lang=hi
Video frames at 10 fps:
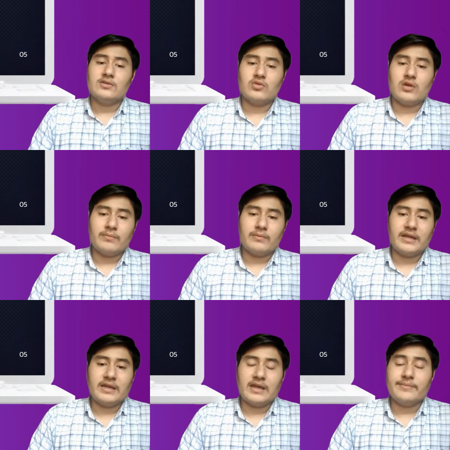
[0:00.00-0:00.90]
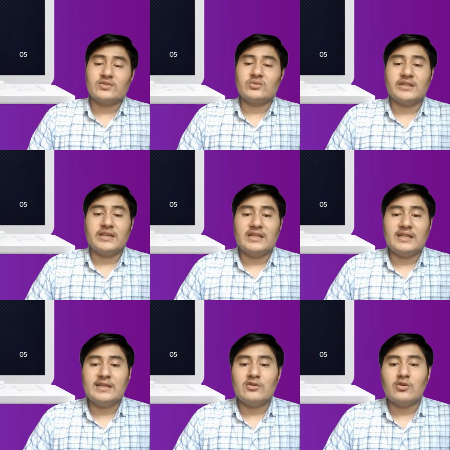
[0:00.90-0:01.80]
जो आपकी अमेज़ोन की
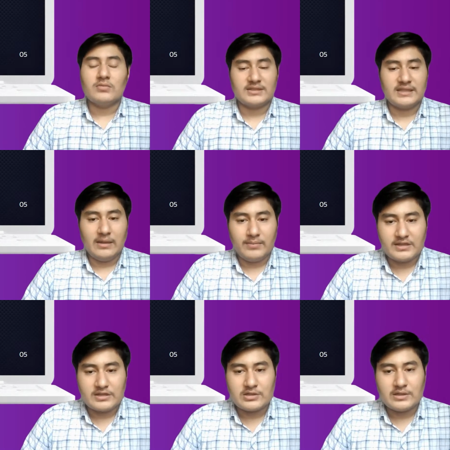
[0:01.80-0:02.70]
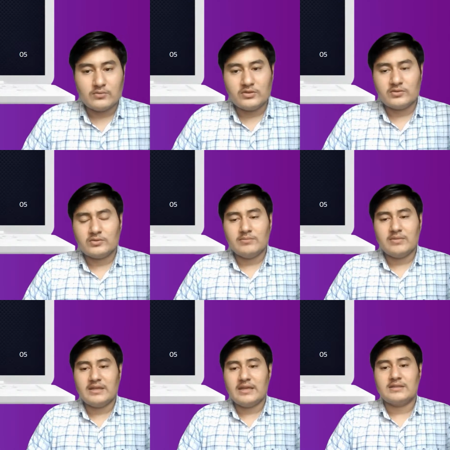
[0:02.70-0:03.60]
ई कॉमर्स की एप्लीकेशन है उसी
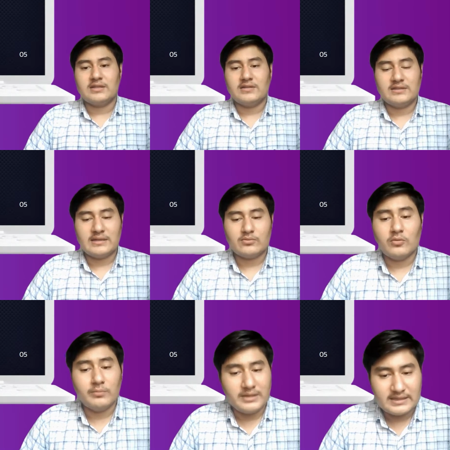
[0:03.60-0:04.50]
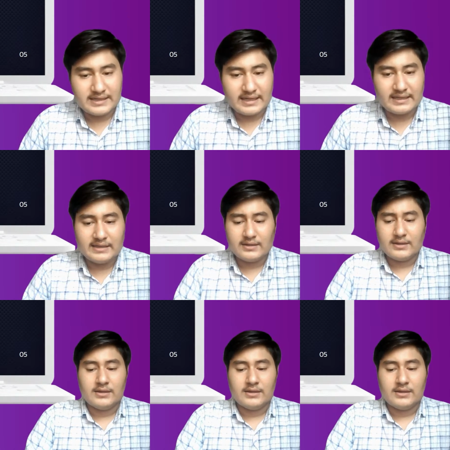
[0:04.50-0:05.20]
में ये एक सर्विस आपको मिल जाएगी